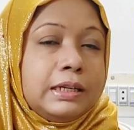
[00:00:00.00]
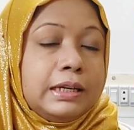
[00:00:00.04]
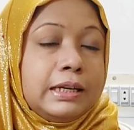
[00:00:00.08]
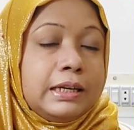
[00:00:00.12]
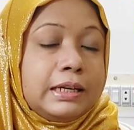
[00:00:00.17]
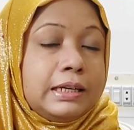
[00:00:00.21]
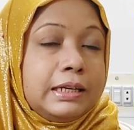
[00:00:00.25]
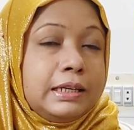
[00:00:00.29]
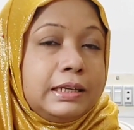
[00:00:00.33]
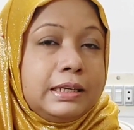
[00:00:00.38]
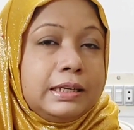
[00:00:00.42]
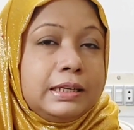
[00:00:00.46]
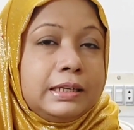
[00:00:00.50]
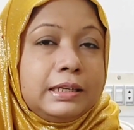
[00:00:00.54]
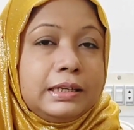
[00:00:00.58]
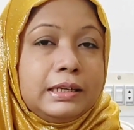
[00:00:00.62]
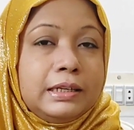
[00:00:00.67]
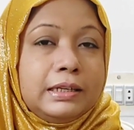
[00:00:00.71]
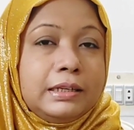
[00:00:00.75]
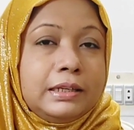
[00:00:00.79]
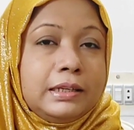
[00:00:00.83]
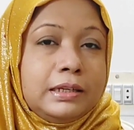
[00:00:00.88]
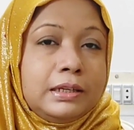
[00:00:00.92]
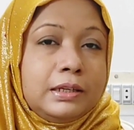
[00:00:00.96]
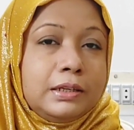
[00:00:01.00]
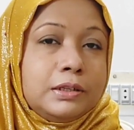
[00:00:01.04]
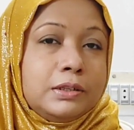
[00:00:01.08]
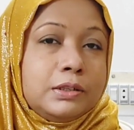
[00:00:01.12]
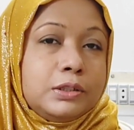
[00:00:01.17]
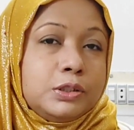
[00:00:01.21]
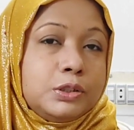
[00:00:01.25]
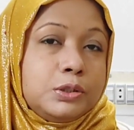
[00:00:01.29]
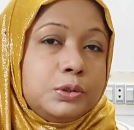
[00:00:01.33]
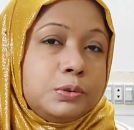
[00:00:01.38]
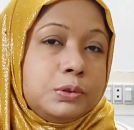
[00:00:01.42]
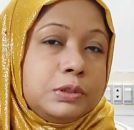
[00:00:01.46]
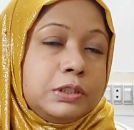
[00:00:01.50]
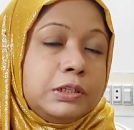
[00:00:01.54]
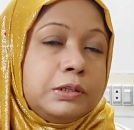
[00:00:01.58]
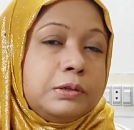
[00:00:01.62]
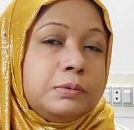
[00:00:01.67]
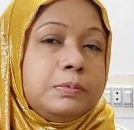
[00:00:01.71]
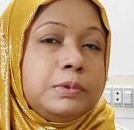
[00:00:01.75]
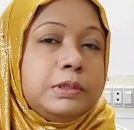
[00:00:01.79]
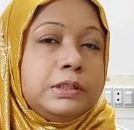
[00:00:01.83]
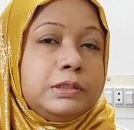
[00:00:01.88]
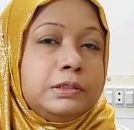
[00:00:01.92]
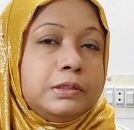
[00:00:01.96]
একই লিঙ্গের চুষেও
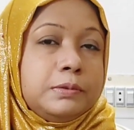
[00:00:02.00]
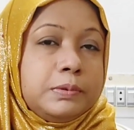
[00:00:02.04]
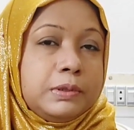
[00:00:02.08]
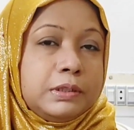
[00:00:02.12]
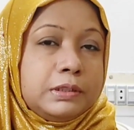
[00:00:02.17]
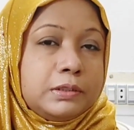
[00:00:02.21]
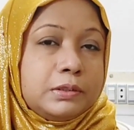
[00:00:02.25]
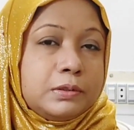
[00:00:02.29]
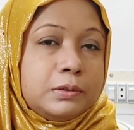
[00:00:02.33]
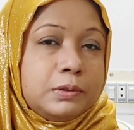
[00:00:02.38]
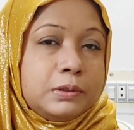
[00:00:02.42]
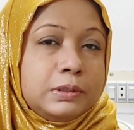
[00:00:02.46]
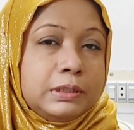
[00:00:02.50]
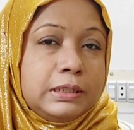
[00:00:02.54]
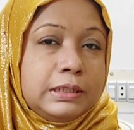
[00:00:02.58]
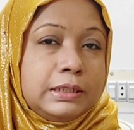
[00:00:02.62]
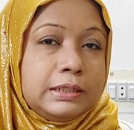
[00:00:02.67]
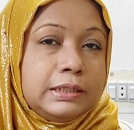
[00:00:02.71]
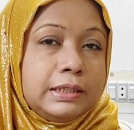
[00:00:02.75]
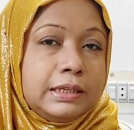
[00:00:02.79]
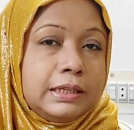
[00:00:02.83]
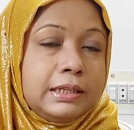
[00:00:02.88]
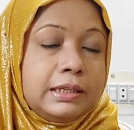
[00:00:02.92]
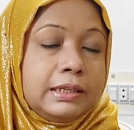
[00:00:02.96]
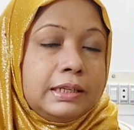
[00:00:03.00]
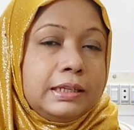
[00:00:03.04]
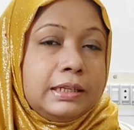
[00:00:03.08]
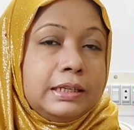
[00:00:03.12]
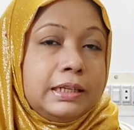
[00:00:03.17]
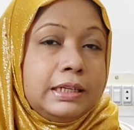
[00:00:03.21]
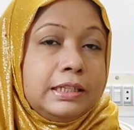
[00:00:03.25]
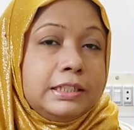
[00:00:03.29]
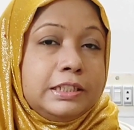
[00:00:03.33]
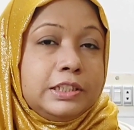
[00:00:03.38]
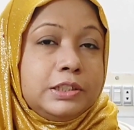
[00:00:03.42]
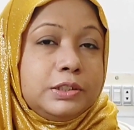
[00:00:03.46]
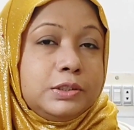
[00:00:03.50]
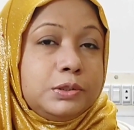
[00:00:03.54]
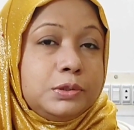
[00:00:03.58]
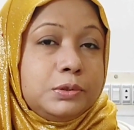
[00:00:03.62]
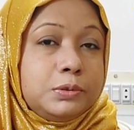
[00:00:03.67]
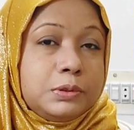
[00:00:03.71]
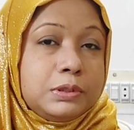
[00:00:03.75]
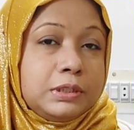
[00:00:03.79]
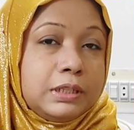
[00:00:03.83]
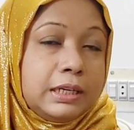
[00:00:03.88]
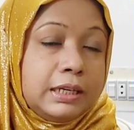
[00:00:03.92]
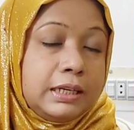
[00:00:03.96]
বীর্যপাত ঘটিয়ে দেয় এই যে
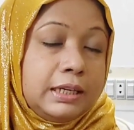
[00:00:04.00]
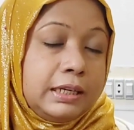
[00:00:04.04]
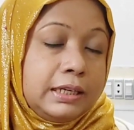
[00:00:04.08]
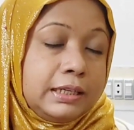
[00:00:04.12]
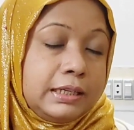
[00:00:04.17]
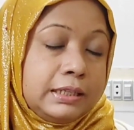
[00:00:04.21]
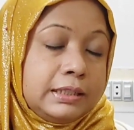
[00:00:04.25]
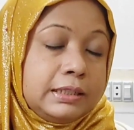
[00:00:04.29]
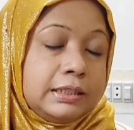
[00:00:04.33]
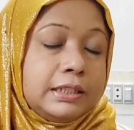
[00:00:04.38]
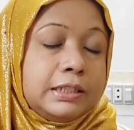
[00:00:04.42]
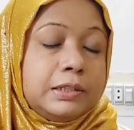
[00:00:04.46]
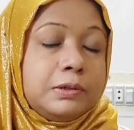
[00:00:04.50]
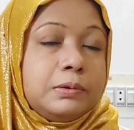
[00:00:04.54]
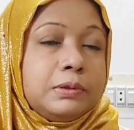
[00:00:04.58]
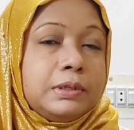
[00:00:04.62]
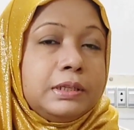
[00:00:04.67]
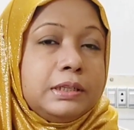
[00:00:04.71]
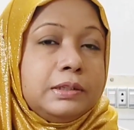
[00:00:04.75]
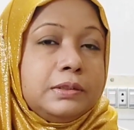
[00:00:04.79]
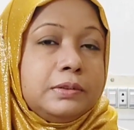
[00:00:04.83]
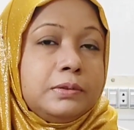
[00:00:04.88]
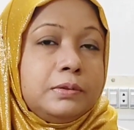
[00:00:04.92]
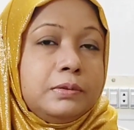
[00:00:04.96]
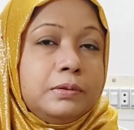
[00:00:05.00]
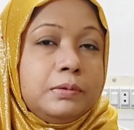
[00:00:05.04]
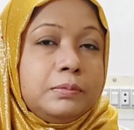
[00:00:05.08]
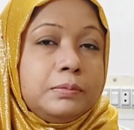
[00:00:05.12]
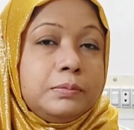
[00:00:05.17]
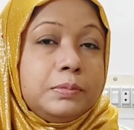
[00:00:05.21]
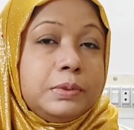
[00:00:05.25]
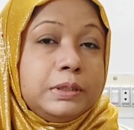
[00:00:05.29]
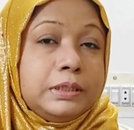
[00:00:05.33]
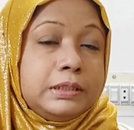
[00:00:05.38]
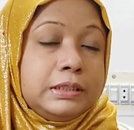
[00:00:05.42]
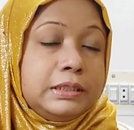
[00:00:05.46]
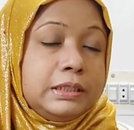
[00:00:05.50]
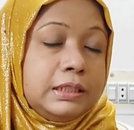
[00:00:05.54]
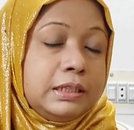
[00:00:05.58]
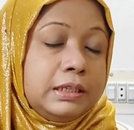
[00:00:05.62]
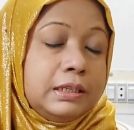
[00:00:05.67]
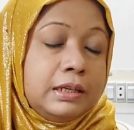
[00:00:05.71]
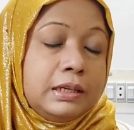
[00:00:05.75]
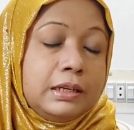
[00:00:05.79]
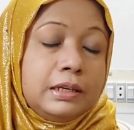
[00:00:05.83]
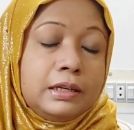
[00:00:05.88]
চুষায় এটার থেকেও কিন্তু বীর্যে